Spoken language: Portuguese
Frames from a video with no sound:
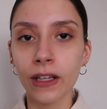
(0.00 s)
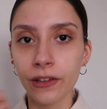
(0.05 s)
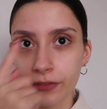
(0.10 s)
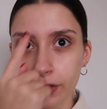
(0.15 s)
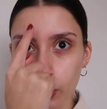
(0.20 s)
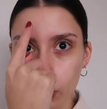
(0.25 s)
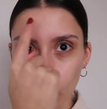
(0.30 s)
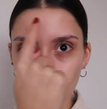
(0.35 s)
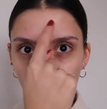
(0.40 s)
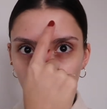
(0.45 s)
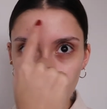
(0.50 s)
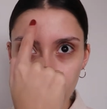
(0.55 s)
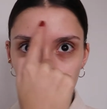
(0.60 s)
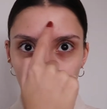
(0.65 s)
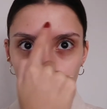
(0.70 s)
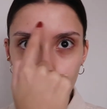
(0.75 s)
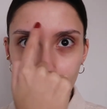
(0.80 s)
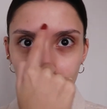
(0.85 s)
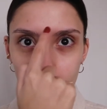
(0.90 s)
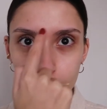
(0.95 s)
Ficou um
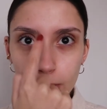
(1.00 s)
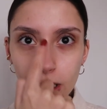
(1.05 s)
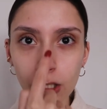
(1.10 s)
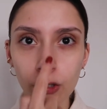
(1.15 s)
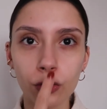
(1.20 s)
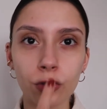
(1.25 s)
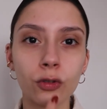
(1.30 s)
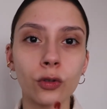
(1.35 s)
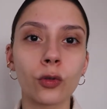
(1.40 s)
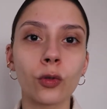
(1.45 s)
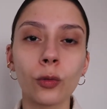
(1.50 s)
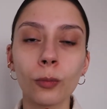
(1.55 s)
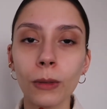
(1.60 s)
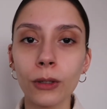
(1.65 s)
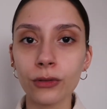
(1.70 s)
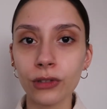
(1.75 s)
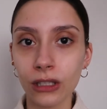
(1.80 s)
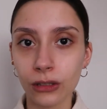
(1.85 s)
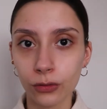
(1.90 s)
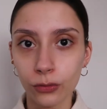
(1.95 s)
pouquinho mais brilhoso o meu
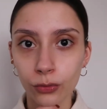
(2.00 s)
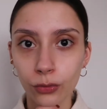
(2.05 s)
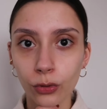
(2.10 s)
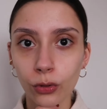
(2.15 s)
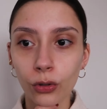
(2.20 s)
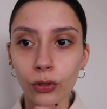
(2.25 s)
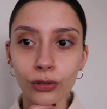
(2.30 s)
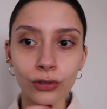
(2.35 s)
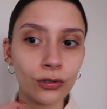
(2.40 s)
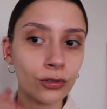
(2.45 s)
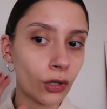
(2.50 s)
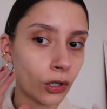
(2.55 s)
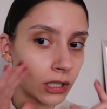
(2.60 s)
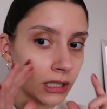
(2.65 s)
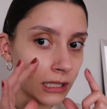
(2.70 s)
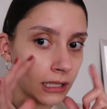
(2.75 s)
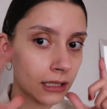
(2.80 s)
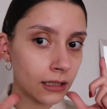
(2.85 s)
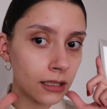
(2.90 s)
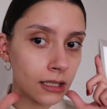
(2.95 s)
centro do rosto, só
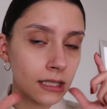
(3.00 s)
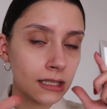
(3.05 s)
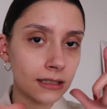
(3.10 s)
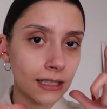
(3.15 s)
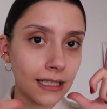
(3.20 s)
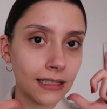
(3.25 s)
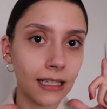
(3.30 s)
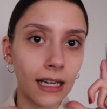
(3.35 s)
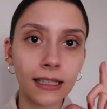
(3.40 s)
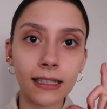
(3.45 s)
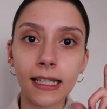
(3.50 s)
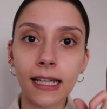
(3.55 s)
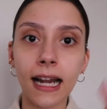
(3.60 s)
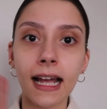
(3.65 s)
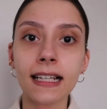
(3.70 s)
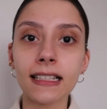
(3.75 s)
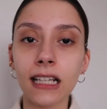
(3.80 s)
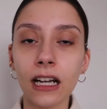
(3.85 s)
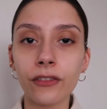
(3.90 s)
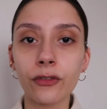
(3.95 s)
que nas
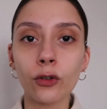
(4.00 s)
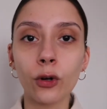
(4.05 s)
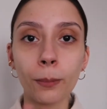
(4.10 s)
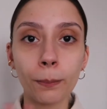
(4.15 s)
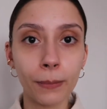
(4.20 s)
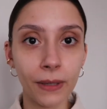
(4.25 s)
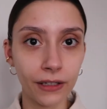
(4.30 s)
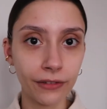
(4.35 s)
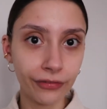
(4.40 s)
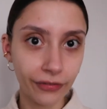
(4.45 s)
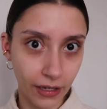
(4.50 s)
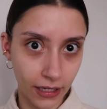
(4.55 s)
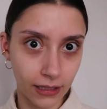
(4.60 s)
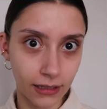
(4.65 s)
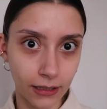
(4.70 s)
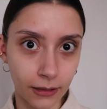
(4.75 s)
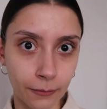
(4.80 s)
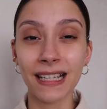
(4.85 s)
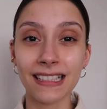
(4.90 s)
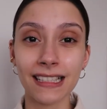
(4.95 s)
laterais ela ficou
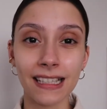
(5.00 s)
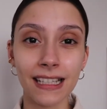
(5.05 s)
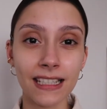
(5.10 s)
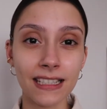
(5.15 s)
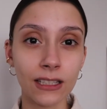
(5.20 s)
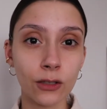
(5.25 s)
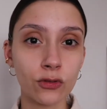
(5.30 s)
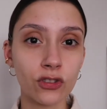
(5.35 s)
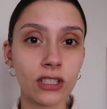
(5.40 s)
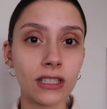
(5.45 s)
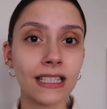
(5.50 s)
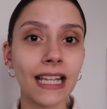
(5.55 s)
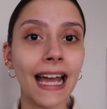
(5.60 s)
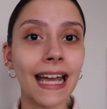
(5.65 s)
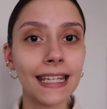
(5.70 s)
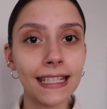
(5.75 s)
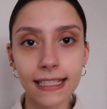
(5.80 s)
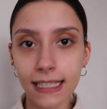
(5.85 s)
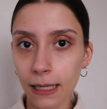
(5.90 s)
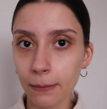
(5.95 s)
perfeita. Mas em questão de
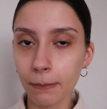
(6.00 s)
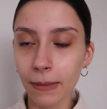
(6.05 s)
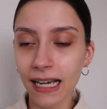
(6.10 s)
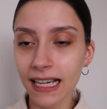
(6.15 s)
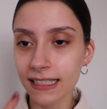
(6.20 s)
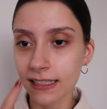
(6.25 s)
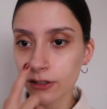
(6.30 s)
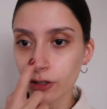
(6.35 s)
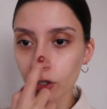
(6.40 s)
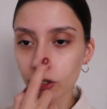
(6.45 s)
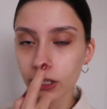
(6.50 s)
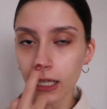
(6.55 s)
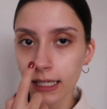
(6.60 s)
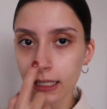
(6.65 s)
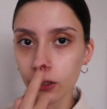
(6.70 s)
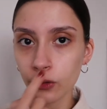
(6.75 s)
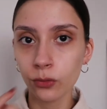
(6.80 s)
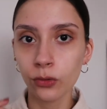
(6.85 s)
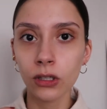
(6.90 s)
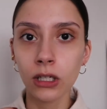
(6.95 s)
sair a base, só
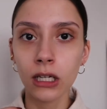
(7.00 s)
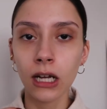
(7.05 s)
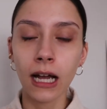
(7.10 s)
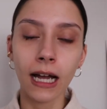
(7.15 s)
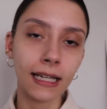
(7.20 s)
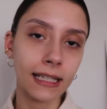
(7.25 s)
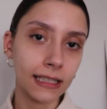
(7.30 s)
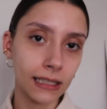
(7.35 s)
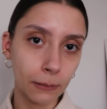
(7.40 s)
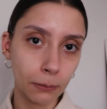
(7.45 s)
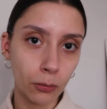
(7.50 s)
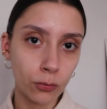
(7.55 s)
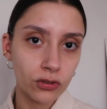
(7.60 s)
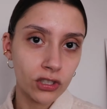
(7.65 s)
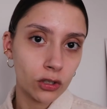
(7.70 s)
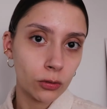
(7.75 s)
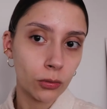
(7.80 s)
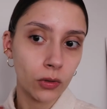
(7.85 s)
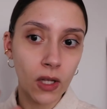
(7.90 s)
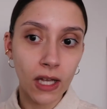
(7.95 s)
saiu aqui na
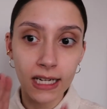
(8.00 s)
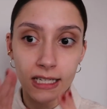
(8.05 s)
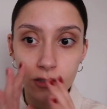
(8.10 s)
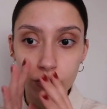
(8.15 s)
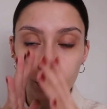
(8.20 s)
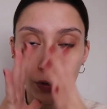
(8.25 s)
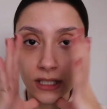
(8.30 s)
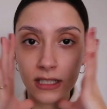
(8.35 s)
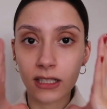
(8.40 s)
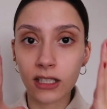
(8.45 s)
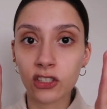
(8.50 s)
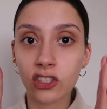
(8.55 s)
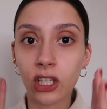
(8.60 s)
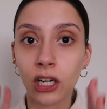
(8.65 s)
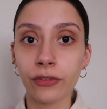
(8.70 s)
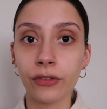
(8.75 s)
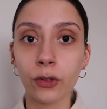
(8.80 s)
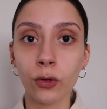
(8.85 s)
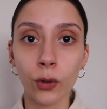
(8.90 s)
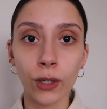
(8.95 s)
pontinha do meu nariz, no restante
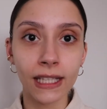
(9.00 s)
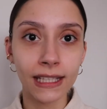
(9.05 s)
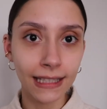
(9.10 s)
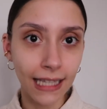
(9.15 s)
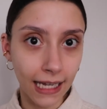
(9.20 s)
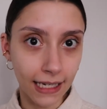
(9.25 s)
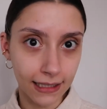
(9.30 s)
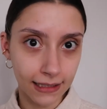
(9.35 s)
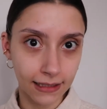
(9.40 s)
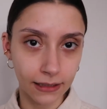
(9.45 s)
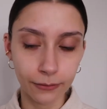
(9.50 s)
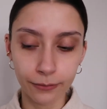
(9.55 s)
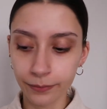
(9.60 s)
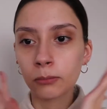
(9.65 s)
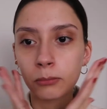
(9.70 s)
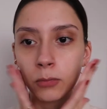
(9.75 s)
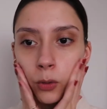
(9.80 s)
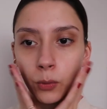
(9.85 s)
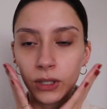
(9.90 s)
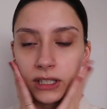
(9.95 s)
ela ficou intacta.
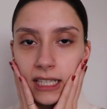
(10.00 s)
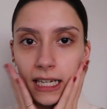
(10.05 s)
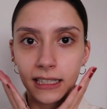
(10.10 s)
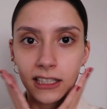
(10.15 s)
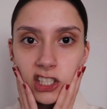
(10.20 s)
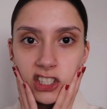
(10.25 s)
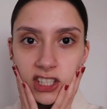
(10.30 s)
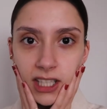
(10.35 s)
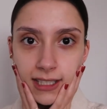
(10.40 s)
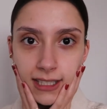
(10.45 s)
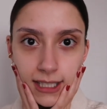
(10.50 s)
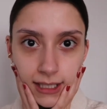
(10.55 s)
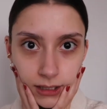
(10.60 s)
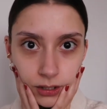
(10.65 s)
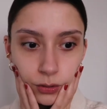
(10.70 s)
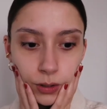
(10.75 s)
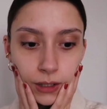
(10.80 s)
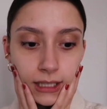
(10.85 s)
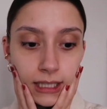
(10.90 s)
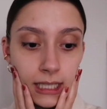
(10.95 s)
Bom, o hidratante está
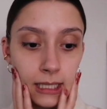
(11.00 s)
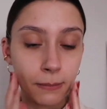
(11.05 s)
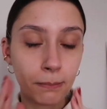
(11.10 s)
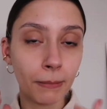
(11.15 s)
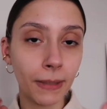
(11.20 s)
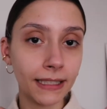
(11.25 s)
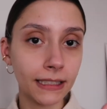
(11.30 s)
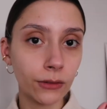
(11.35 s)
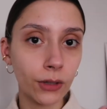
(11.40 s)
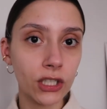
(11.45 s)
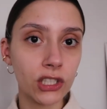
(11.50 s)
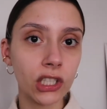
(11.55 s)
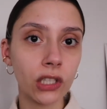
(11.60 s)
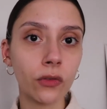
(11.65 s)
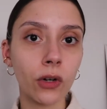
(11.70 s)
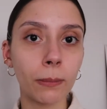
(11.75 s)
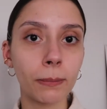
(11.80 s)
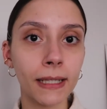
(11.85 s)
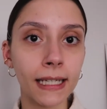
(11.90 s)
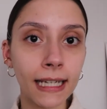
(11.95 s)
secando aqui, mas eu acho que eu
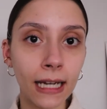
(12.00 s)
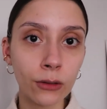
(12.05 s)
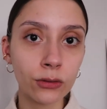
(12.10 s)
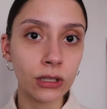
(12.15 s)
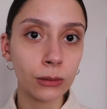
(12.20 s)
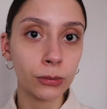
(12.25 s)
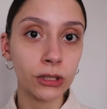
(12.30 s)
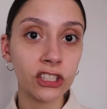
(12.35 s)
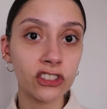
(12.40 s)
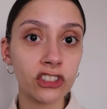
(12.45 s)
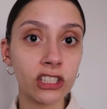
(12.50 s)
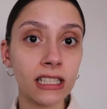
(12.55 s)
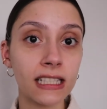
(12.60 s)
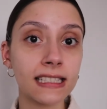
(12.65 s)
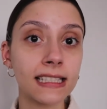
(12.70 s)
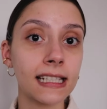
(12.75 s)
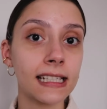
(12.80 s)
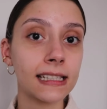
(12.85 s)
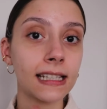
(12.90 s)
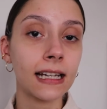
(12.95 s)
vou aplicar o sabonete de
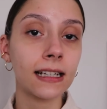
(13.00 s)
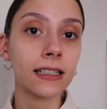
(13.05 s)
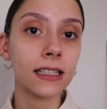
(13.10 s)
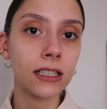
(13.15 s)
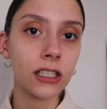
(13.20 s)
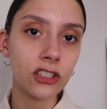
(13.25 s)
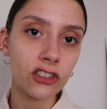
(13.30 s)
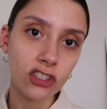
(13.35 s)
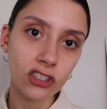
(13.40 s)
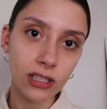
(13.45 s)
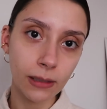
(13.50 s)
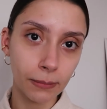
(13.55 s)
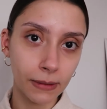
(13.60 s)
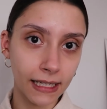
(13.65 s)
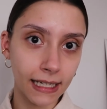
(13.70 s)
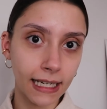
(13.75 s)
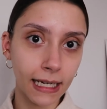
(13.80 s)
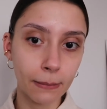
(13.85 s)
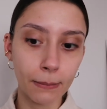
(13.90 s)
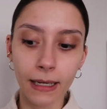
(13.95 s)
glicerina antes de
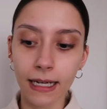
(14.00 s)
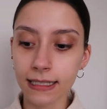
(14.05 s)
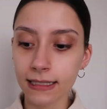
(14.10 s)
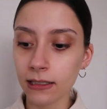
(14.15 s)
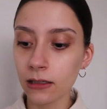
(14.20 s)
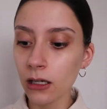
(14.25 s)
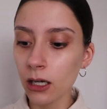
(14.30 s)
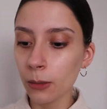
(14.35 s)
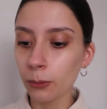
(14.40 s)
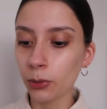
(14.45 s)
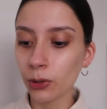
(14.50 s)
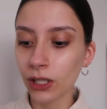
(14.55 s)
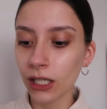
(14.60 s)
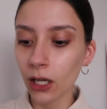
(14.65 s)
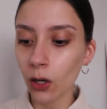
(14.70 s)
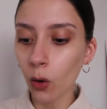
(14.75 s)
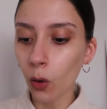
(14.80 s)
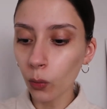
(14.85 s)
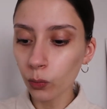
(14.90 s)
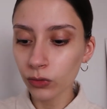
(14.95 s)
aplicar a base,
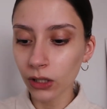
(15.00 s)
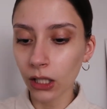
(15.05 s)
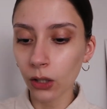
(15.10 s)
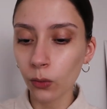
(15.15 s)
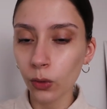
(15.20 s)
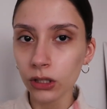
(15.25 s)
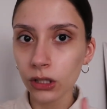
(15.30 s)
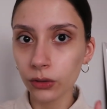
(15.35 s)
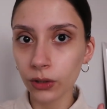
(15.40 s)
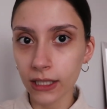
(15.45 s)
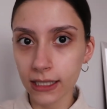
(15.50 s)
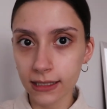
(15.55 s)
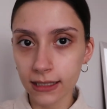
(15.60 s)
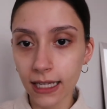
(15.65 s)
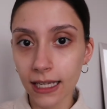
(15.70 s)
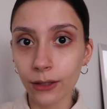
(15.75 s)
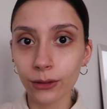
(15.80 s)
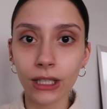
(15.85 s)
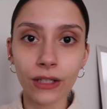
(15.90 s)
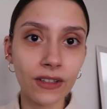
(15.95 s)
porque ontem, quando eu
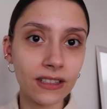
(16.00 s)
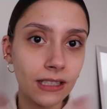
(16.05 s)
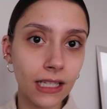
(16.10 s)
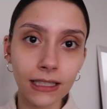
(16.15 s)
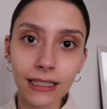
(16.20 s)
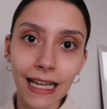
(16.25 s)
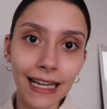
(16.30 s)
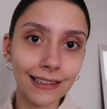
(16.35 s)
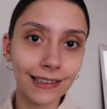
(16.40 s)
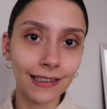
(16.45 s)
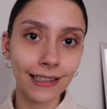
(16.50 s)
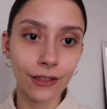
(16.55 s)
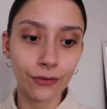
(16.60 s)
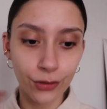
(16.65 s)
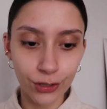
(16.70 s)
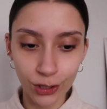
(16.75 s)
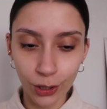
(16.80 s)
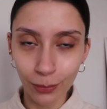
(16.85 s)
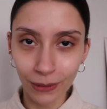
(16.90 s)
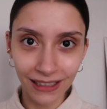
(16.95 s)
testei, eu estava sem nada, né?
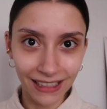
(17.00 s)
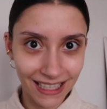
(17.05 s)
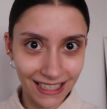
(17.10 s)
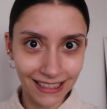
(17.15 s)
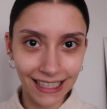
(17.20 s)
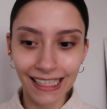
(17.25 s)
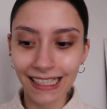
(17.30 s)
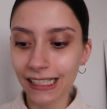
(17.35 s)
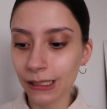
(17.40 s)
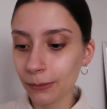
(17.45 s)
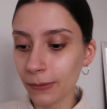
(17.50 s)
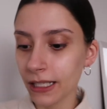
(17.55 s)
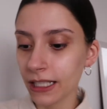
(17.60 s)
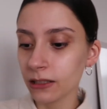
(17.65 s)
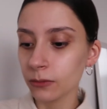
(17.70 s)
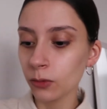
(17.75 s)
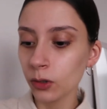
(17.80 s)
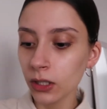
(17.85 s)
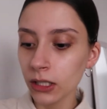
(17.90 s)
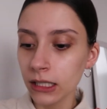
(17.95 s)
Foi só para testar ele
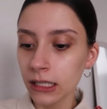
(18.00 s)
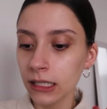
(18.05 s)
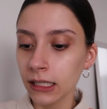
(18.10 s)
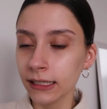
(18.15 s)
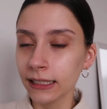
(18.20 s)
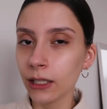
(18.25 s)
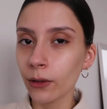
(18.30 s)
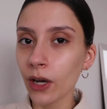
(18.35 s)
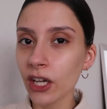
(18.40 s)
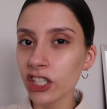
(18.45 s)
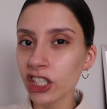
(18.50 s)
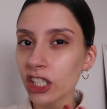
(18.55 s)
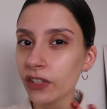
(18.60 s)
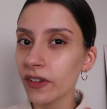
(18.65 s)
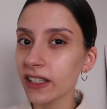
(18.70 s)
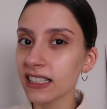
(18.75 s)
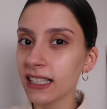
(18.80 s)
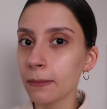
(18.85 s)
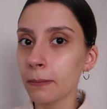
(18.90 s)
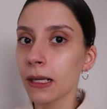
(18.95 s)
mesmo, e eu acho que
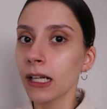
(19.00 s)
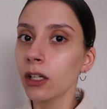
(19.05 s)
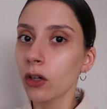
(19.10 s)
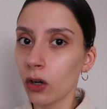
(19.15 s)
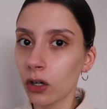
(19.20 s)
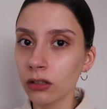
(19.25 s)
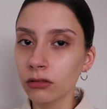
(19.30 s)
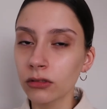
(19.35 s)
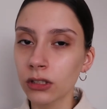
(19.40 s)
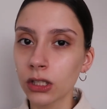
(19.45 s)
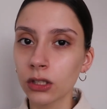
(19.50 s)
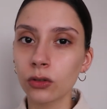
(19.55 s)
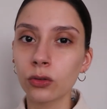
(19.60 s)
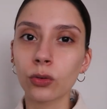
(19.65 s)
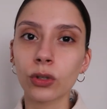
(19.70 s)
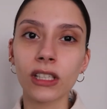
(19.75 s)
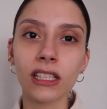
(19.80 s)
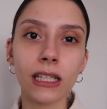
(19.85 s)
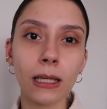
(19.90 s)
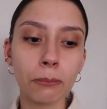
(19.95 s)
vai ser melhor
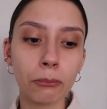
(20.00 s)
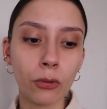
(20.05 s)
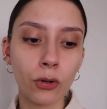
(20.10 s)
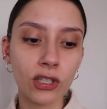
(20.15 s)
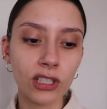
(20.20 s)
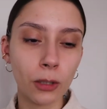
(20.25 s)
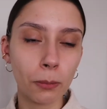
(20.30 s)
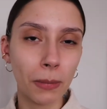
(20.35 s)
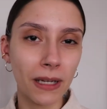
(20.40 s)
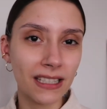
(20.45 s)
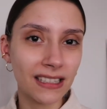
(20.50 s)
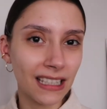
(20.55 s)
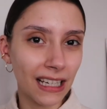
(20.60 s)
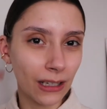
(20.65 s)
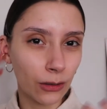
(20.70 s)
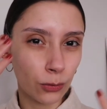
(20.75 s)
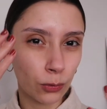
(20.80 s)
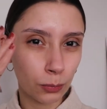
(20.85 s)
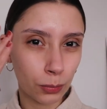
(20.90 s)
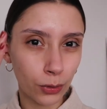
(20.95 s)
do que depois eu passar
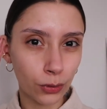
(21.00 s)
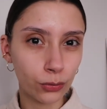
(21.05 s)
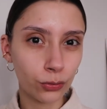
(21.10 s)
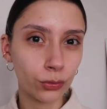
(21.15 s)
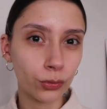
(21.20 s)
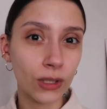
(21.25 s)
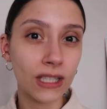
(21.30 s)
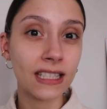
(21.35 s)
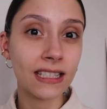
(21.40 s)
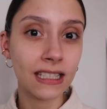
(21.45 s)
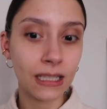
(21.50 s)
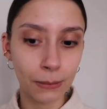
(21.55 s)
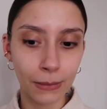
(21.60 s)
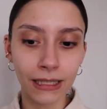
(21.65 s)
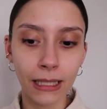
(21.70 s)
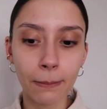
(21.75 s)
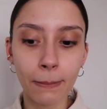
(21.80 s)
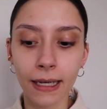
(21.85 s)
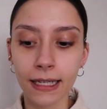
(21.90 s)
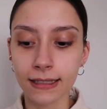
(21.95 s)
algum produto em cima
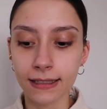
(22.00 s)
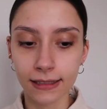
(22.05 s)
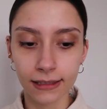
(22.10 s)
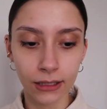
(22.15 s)
da base.